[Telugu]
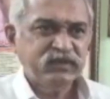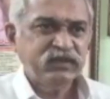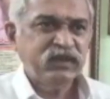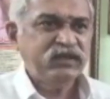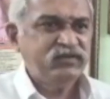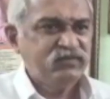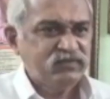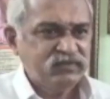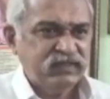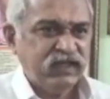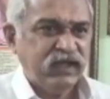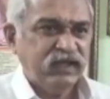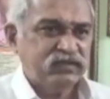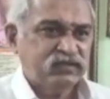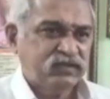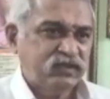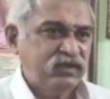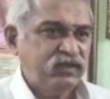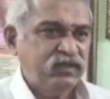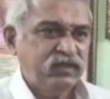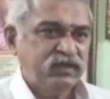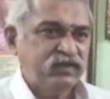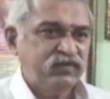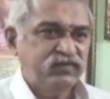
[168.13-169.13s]
అవి
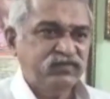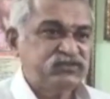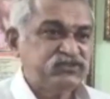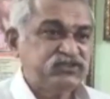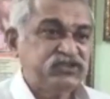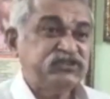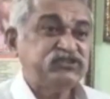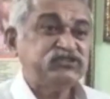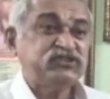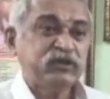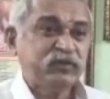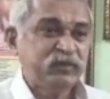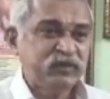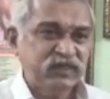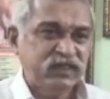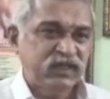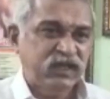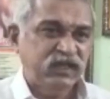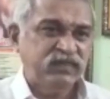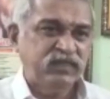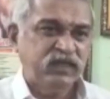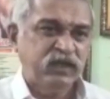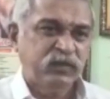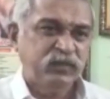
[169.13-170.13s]
దాతల యొక్క విచక్షణ మీద
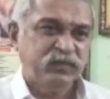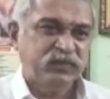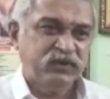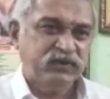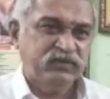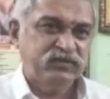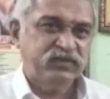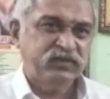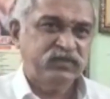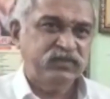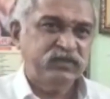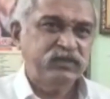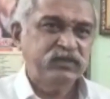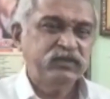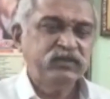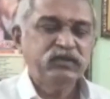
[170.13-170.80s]
ఆధారపడుతుంది